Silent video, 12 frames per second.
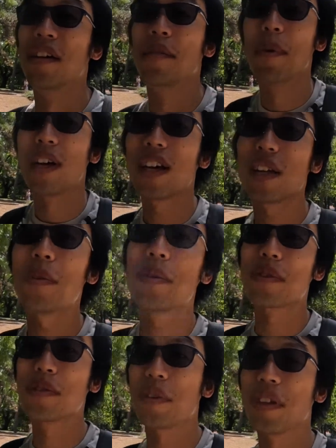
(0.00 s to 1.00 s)
まあ宿
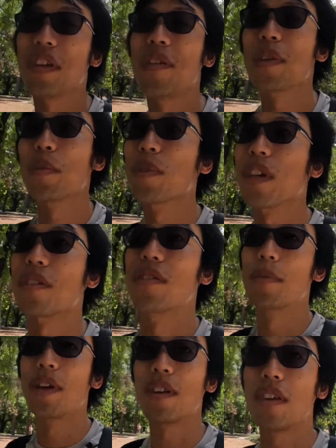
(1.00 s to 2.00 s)
のクオリティはともかく、
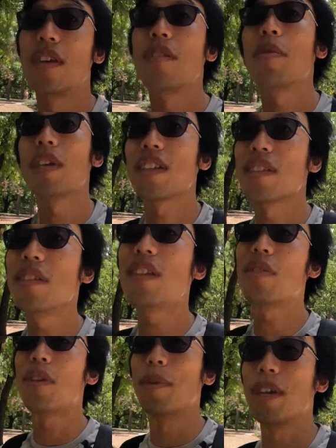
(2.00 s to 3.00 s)
まあ一応安
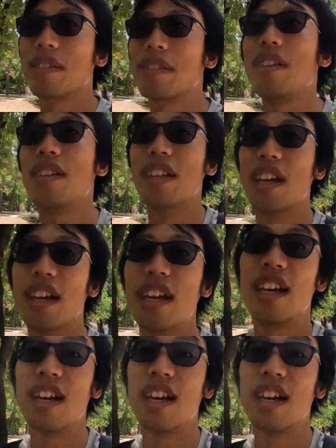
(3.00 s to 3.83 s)
いといえば安いんで、